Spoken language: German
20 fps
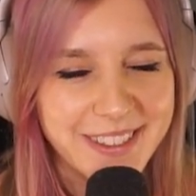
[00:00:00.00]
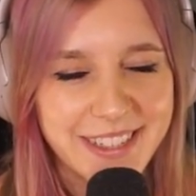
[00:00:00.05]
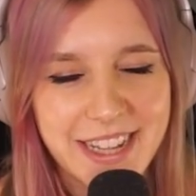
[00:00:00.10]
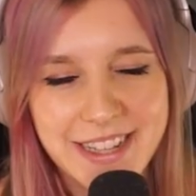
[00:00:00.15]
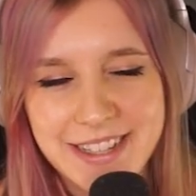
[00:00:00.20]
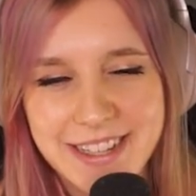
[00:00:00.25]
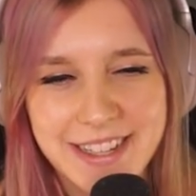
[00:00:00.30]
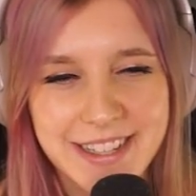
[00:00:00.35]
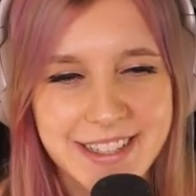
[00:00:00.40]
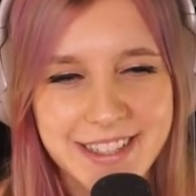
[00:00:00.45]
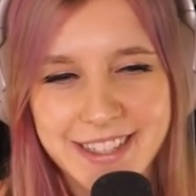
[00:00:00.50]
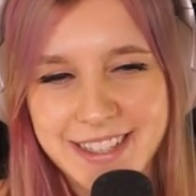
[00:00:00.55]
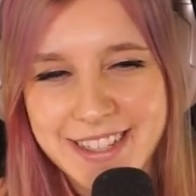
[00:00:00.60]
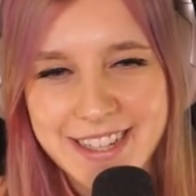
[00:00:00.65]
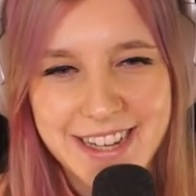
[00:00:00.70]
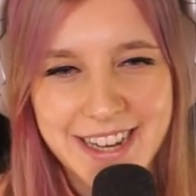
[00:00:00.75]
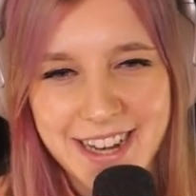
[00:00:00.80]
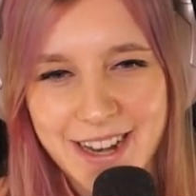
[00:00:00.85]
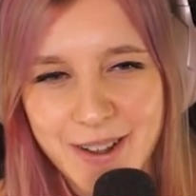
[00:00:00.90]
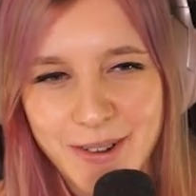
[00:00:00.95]
Jetzt geht's
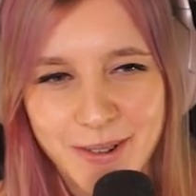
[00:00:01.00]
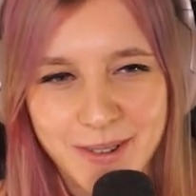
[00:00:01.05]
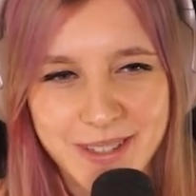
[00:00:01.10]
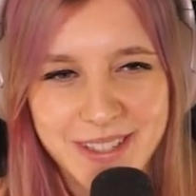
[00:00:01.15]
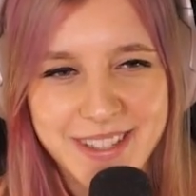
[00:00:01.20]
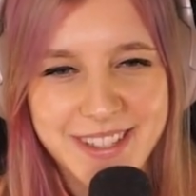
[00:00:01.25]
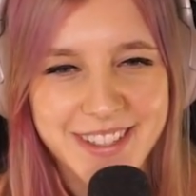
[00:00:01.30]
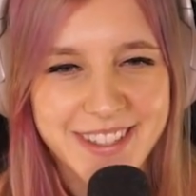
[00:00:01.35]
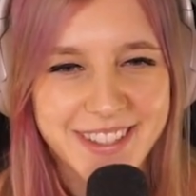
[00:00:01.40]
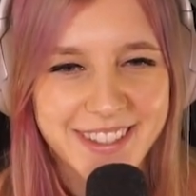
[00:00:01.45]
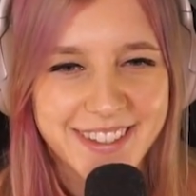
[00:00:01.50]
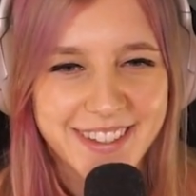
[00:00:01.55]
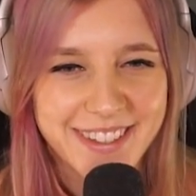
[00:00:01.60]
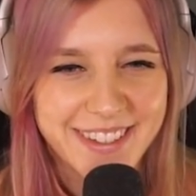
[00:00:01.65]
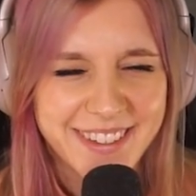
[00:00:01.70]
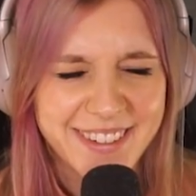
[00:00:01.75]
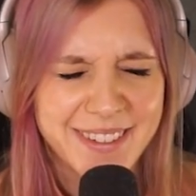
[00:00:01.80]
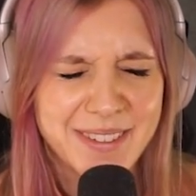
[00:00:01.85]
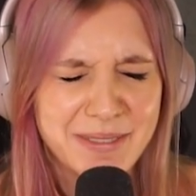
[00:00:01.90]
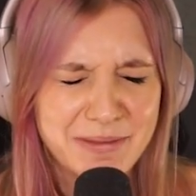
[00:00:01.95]
richtig los.
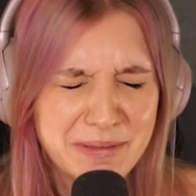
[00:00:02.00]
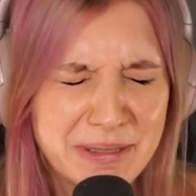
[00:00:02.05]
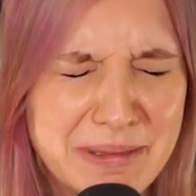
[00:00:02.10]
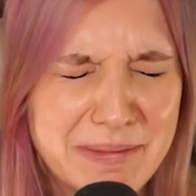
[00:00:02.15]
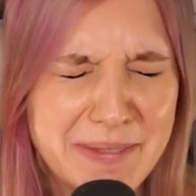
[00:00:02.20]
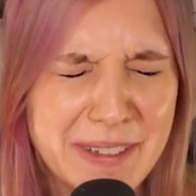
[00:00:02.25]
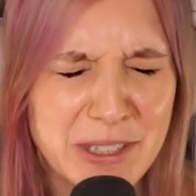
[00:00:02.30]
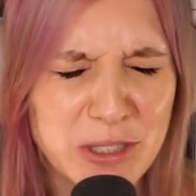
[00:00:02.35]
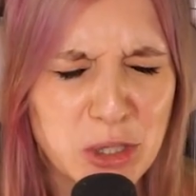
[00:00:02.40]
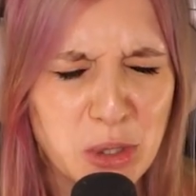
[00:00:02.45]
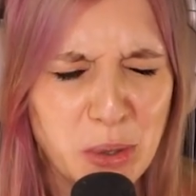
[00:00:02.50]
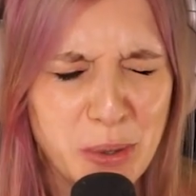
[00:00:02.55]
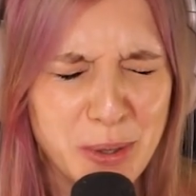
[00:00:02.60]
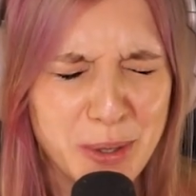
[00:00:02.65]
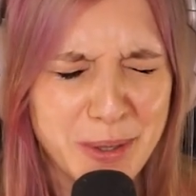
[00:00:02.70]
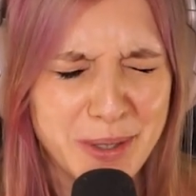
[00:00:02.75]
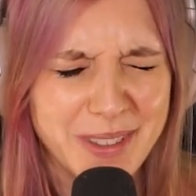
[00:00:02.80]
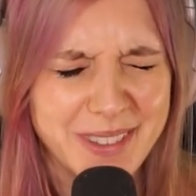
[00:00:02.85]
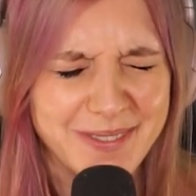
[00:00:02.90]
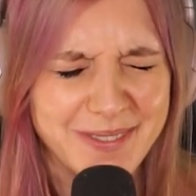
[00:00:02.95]
Wie schön.